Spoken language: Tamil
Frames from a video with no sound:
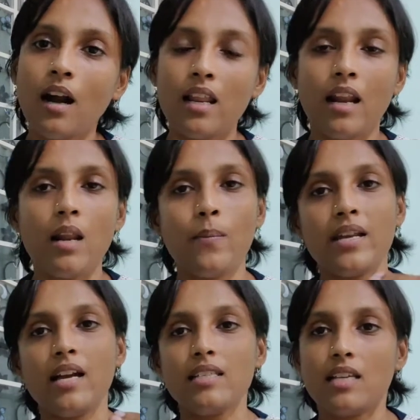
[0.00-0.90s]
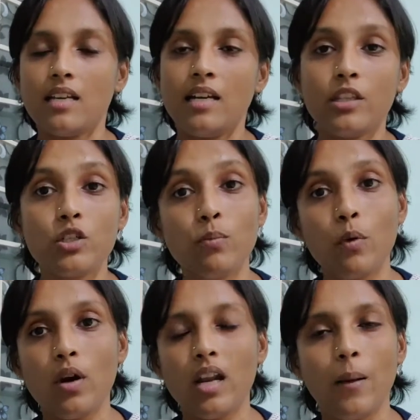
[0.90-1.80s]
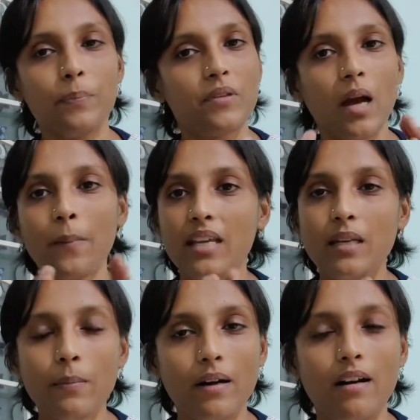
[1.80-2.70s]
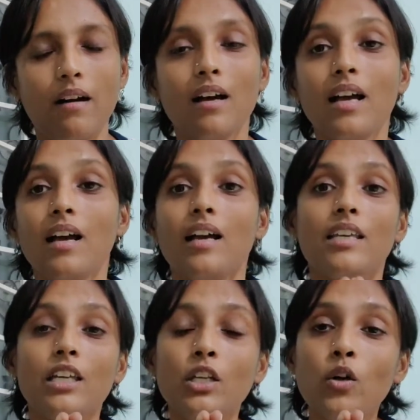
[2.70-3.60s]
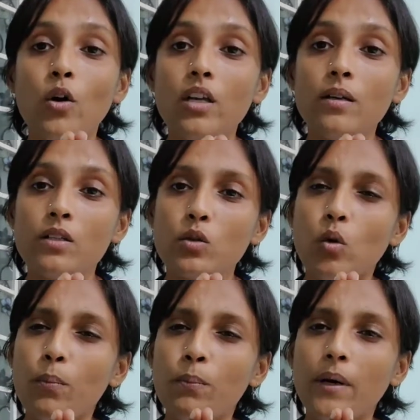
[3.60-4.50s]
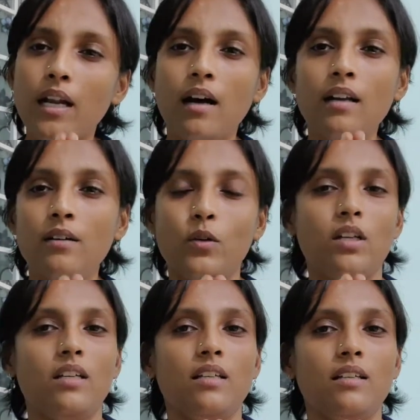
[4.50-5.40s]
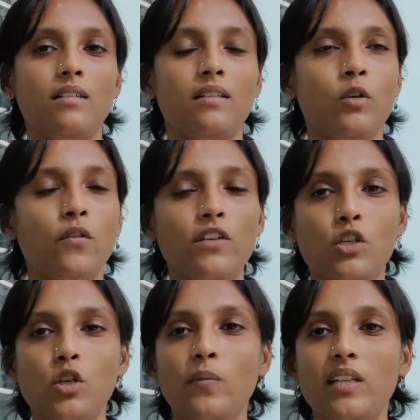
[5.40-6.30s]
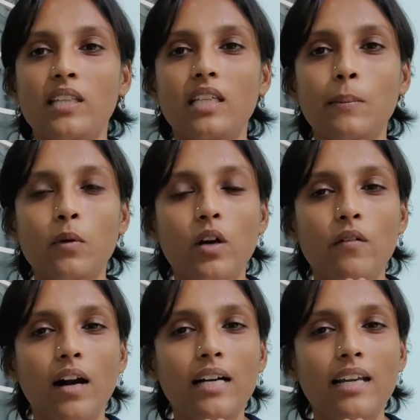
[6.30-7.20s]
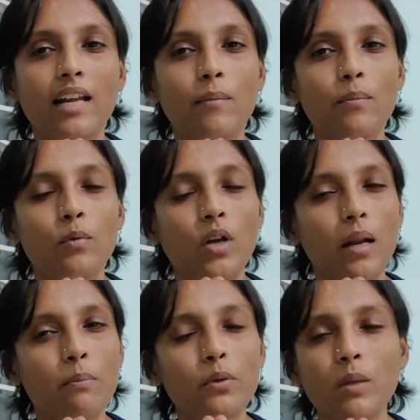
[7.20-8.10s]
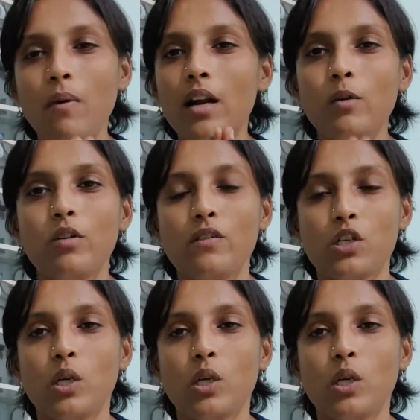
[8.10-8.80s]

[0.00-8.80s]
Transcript: நாளை நல்லபடியா எடுத்துட்டு போகலாம் அப்படின்னு பண்ணலாம் இன்னொரு சூப்பரான ஒரு ஒரு விஷயம் வந்து நம்மளோட வாழ்க்கையில் ஒரு அற்புதமான ஒரு